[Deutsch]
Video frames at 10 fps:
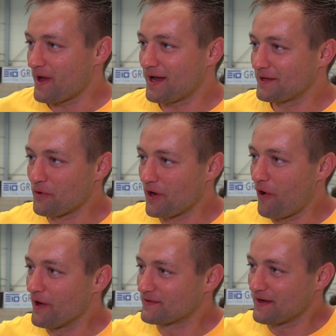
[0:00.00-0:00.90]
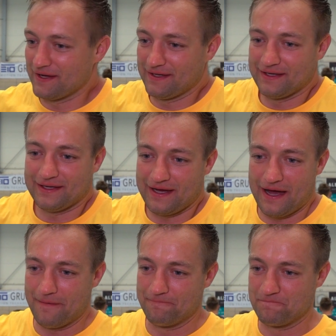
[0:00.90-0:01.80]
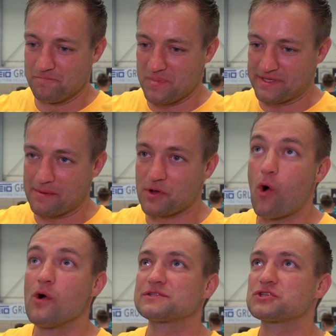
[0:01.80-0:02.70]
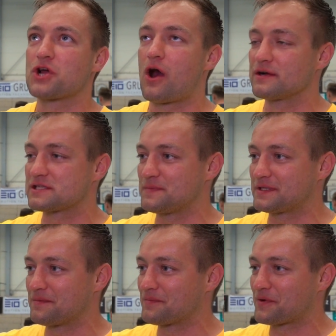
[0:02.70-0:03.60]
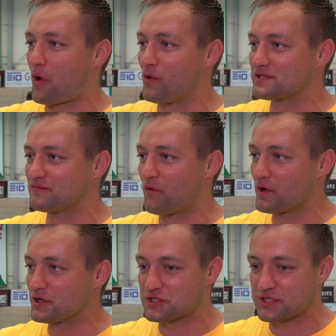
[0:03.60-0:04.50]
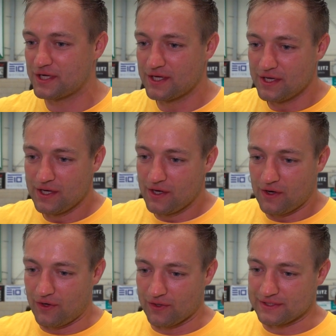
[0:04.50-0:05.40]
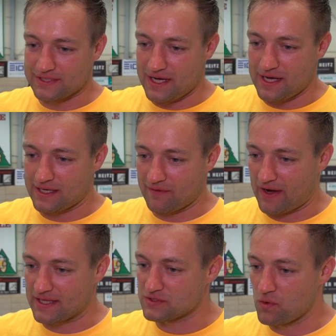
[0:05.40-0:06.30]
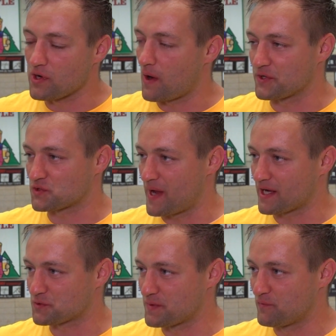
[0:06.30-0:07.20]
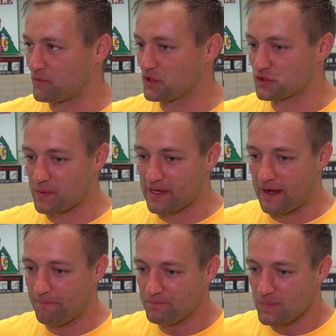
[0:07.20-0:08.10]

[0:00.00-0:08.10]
Ja? Junge Leute ähm, mit der großen Chance, mit dem großen Wunsch. Und äh, dann war das ein unglaublich schweres Spiel für die Spieler.